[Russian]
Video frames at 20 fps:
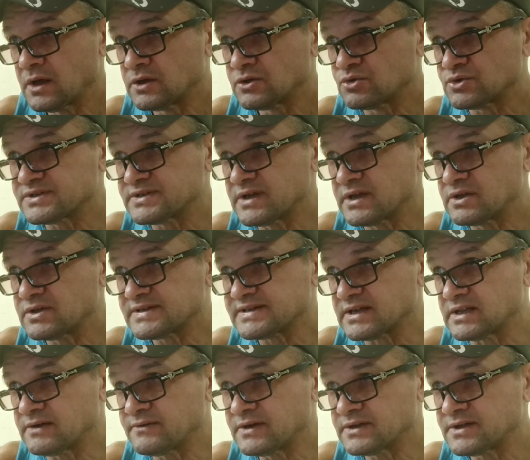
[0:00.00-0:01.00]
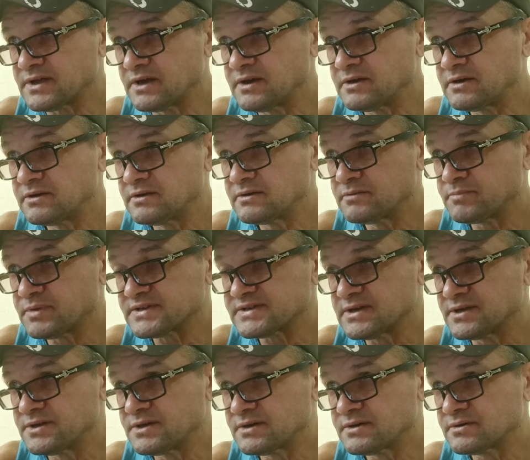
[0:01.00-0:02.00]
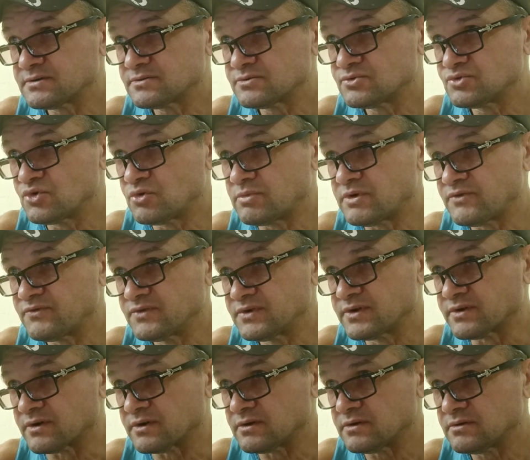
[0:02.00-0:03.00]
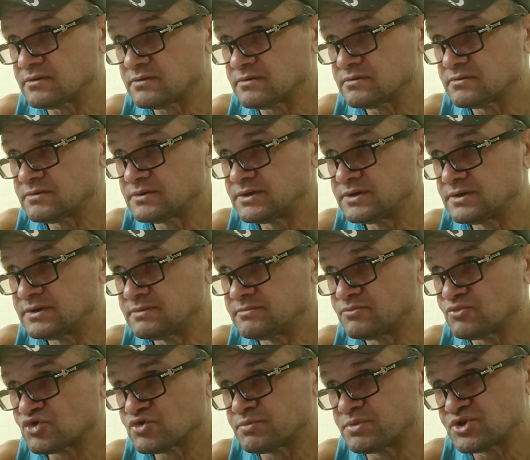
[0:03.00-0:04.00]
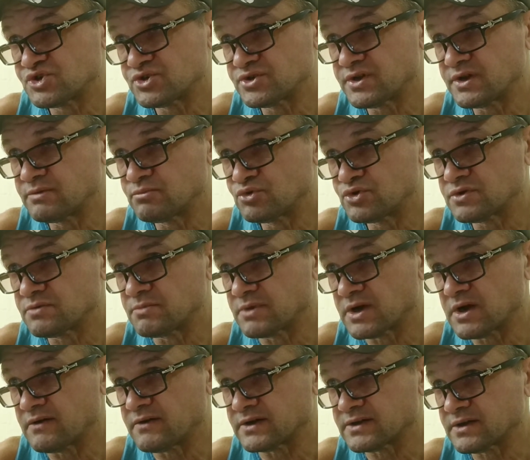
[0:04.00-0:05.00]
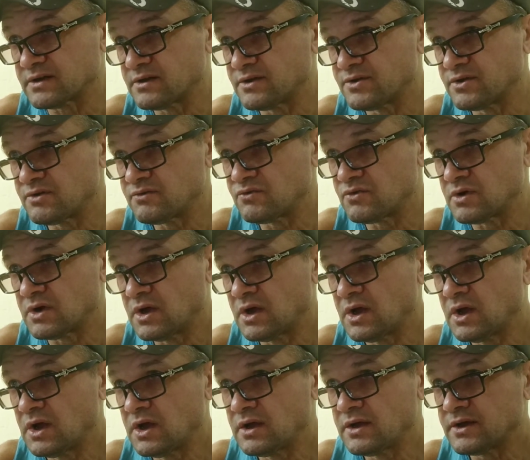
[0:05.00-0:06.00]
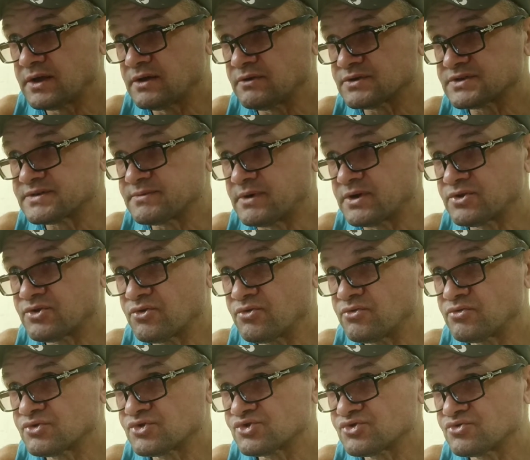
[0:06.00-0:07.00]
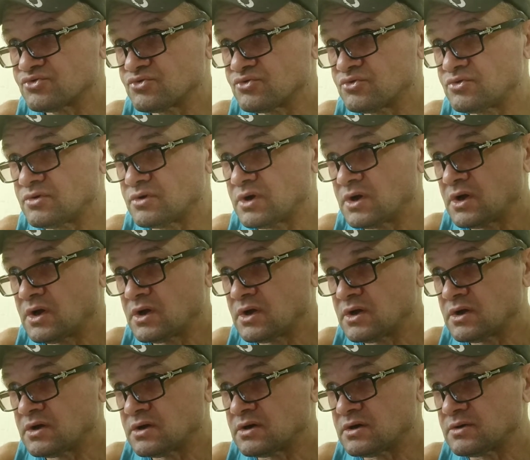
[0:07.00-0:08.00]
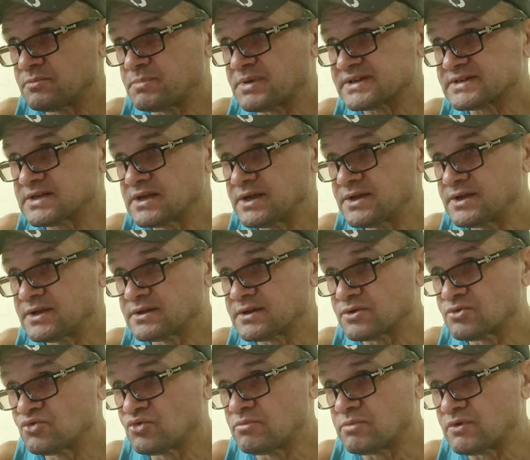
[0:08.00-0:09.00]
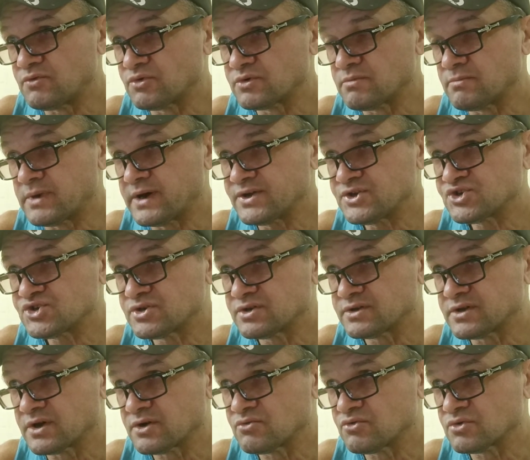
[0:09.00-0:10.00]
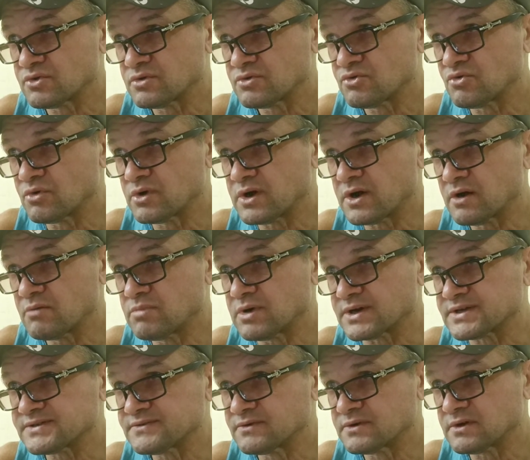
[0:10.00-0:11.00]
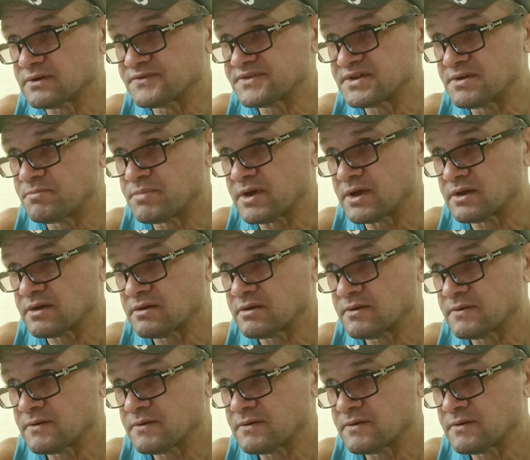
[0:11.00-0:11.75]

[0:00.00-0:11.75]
тут, знаете, Салават 3 последних дома выиграл, и, может быть, 4 будет многовато для него. Я вот смотрю, что а последний-то дома вот матчи так вот, только Акбарс выиграл все пять.